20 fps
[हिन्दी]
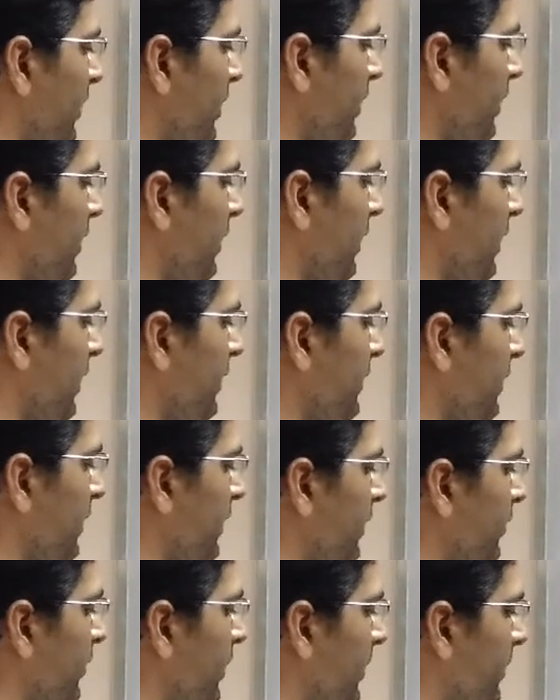का फॉर्मूला लगा
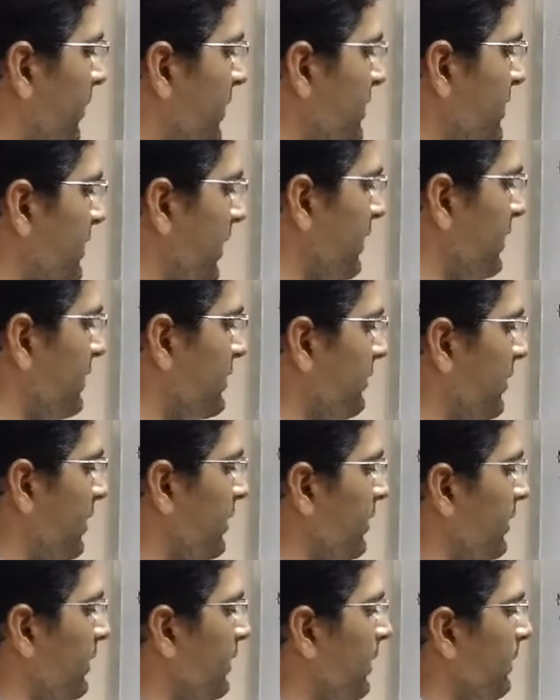देंगे तो यहाँ पे साइन
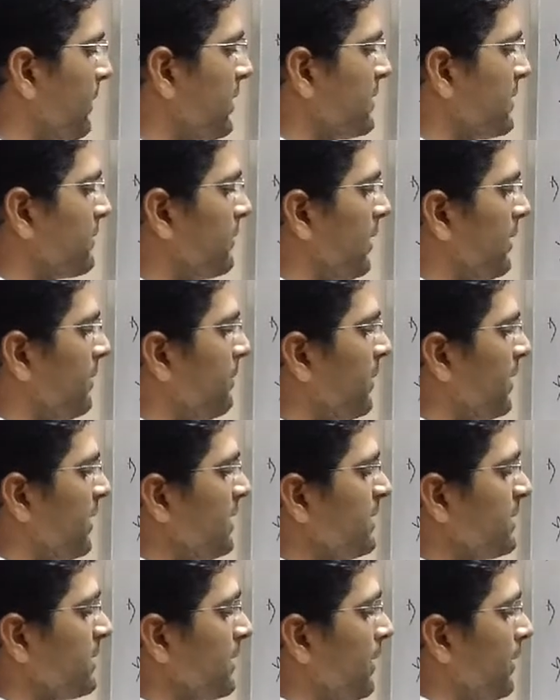स्क्वायर थीटा प्लस वन
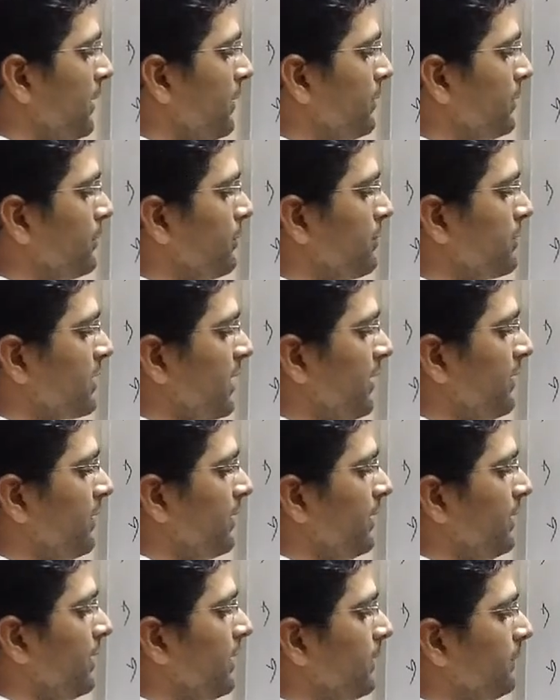प्लस टू
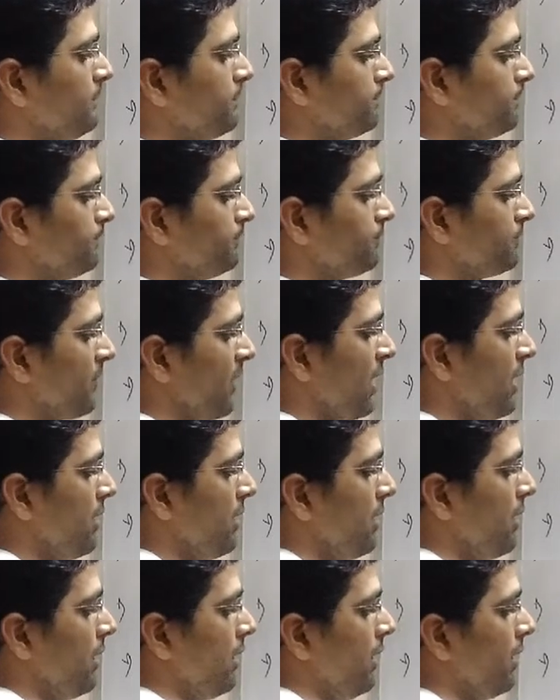साइन थीटा
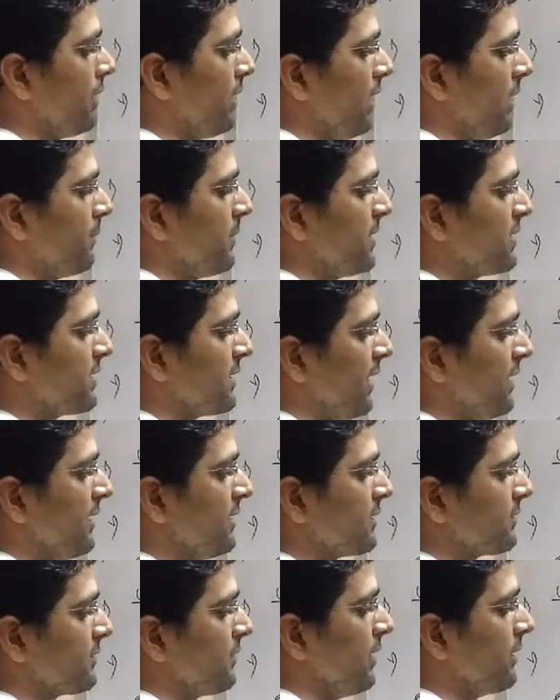और यहाँ पे
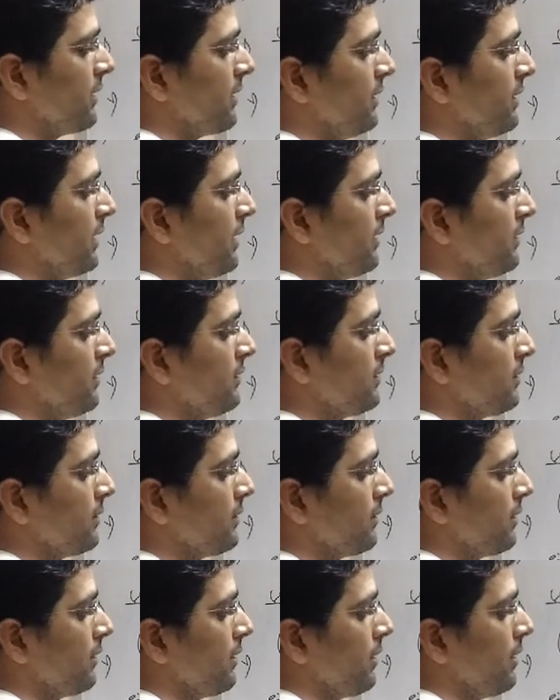साइन स्क्वायर थीटा
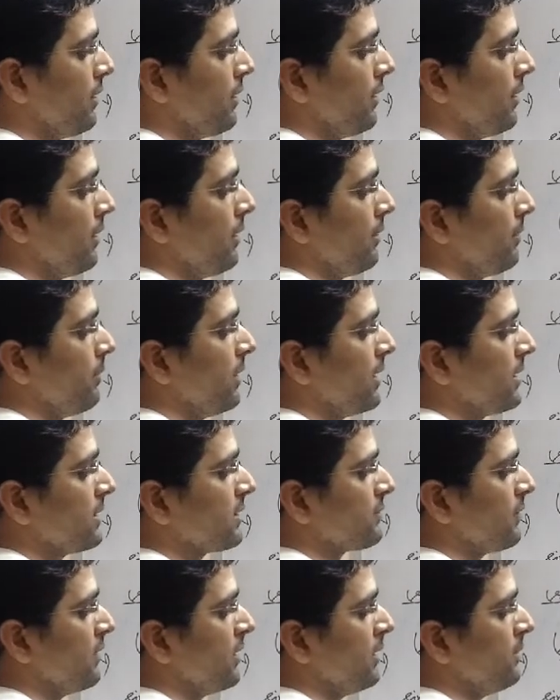
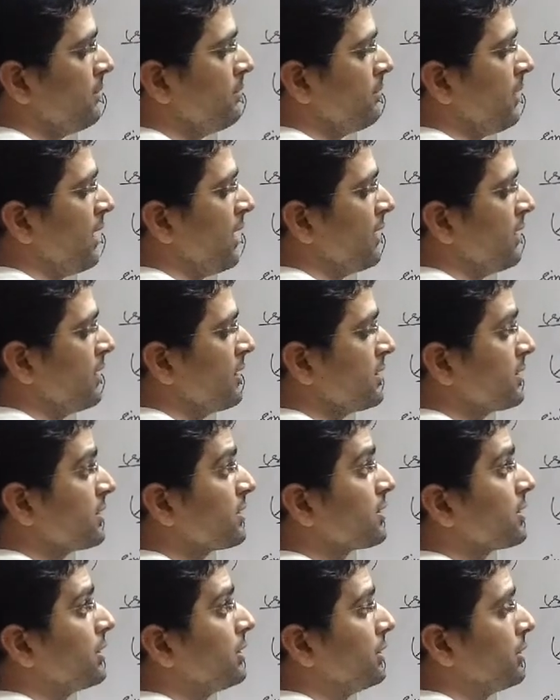प्लस वन माइनस
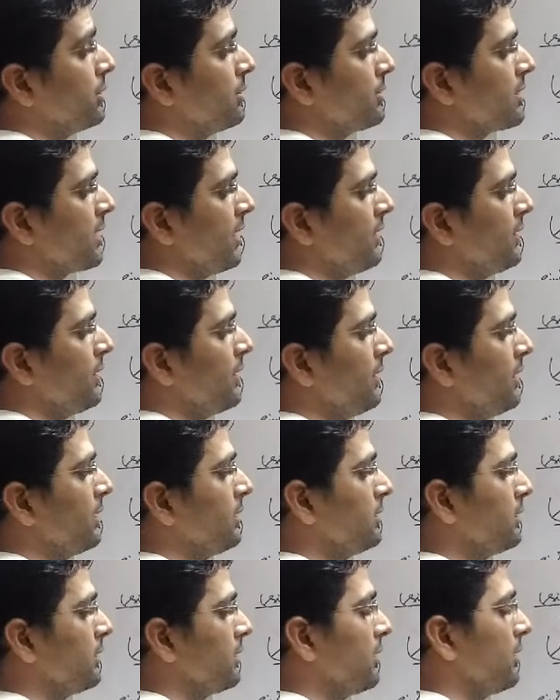टू साइन
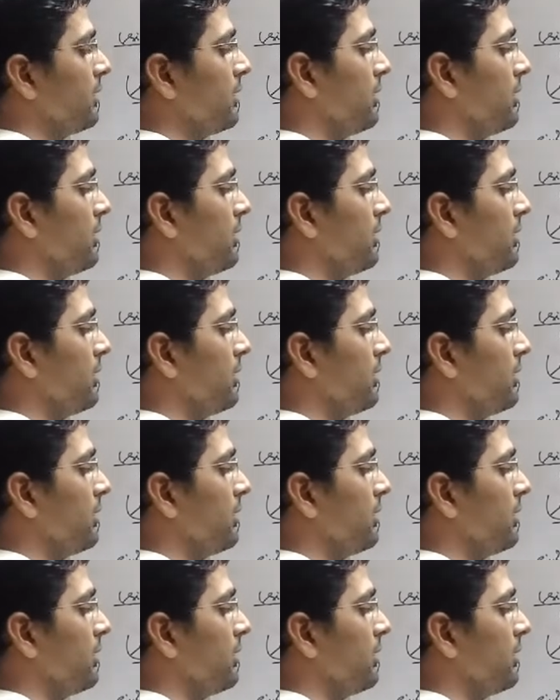थीटा